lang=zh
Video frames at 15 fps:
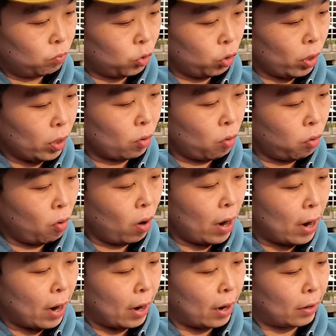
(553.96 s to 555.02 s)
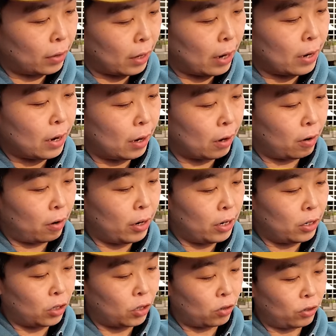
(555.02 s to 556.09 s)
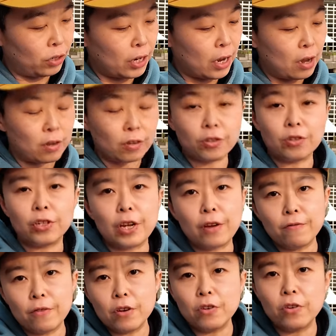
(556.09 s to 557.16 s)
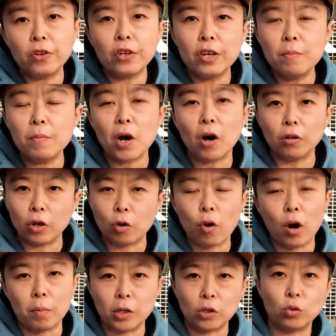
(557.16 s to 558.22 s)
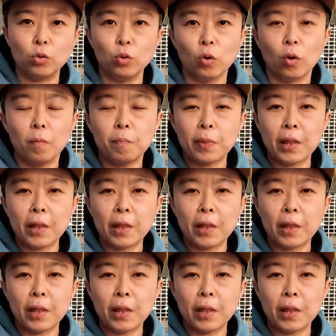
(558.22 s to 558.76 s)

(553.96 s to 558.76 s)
最快它也可以实现四千分之一秒的快门速度。